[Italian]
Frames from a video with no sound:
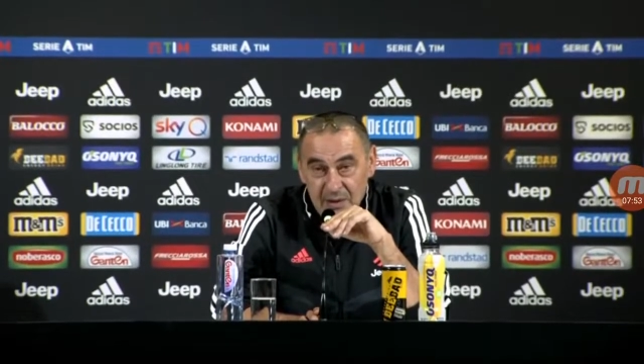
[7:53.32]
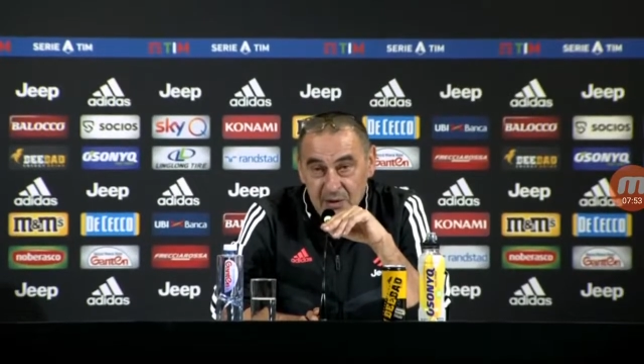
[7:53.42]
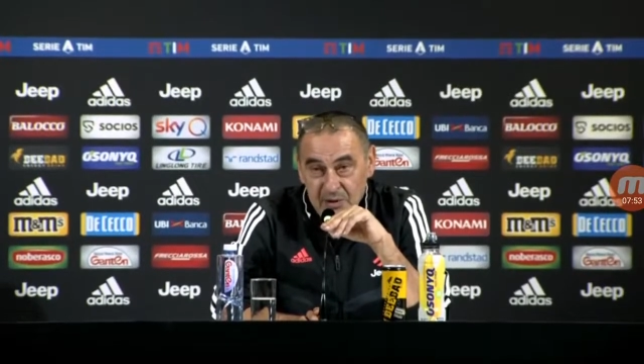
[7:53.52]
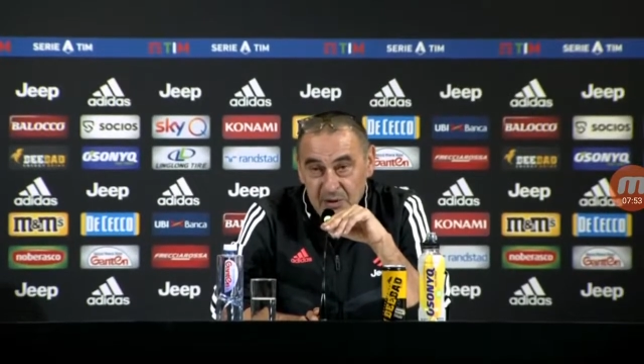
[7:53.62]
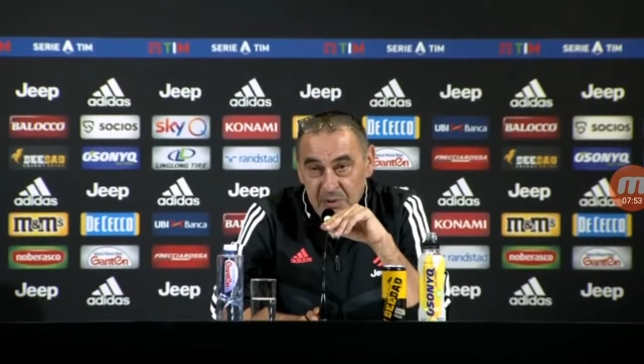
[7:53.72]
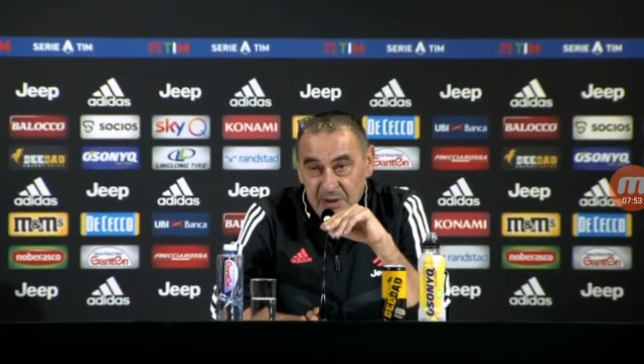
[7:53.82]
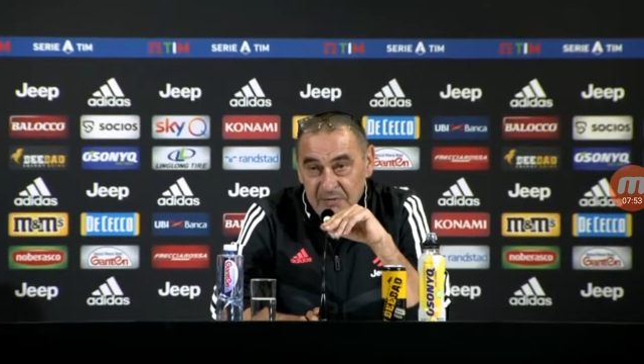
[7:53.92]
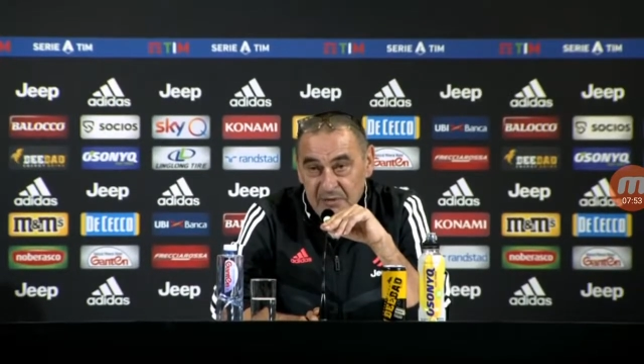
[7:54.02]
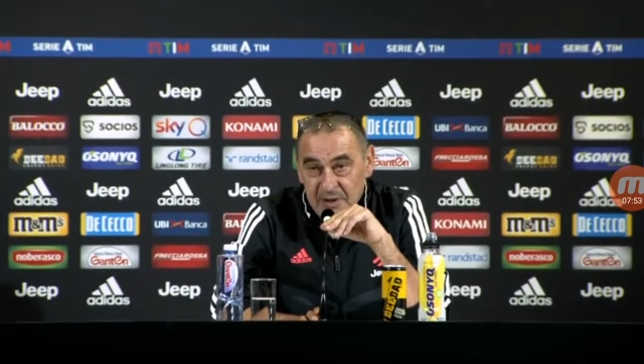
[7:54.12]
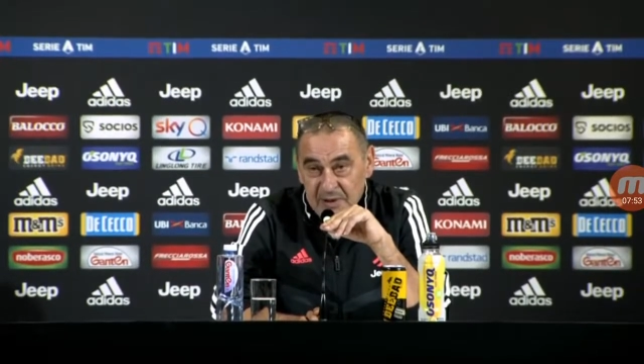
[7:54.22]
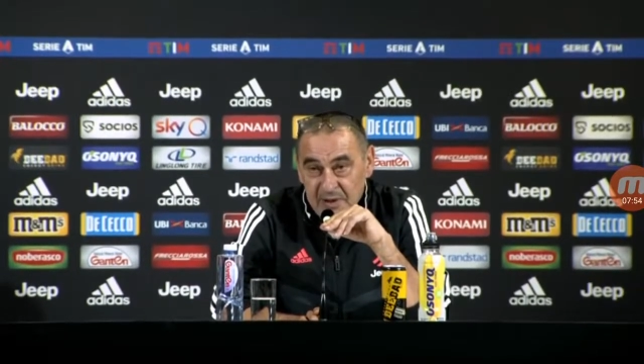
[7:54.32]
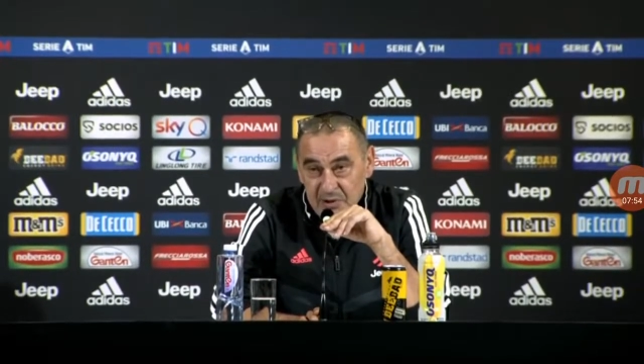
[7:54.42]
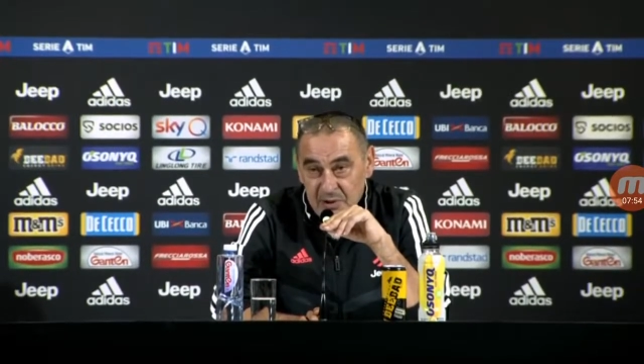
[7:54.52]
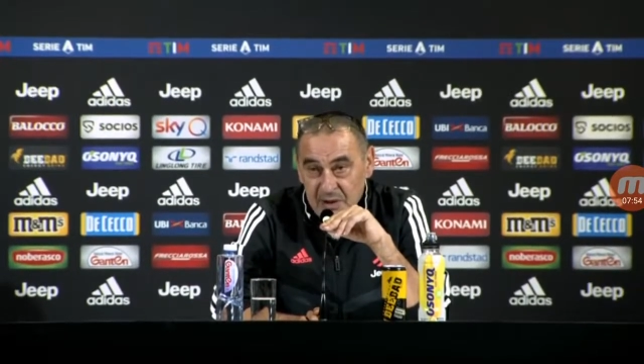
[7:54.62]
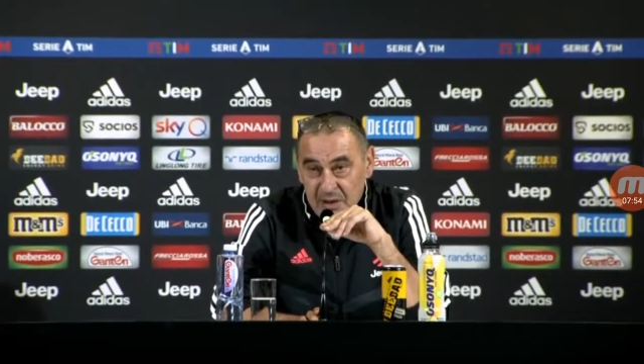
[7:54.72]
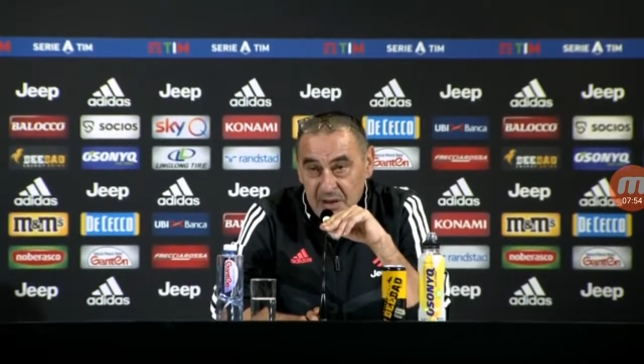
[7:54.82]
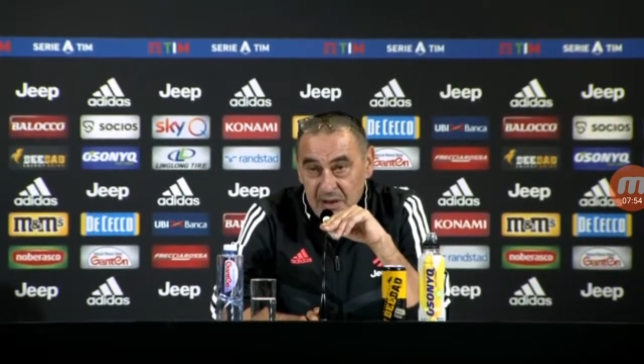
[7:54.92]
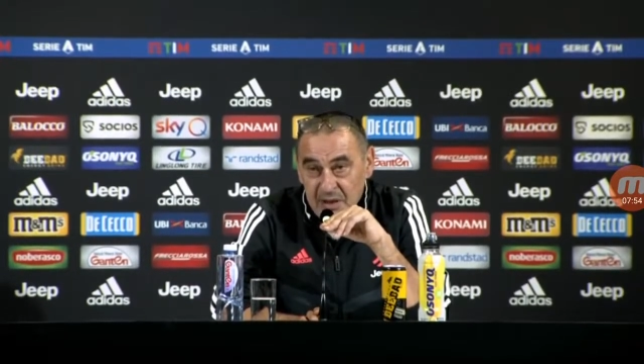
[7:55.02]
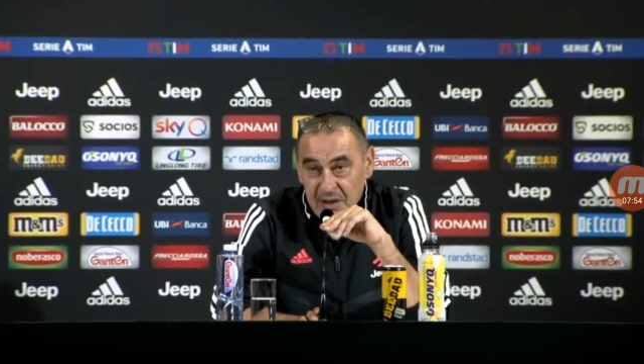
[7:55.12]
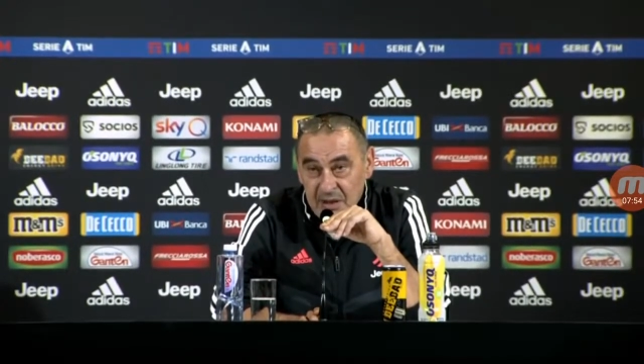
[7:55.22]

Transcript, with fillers: i gol subiti a fine stagione e,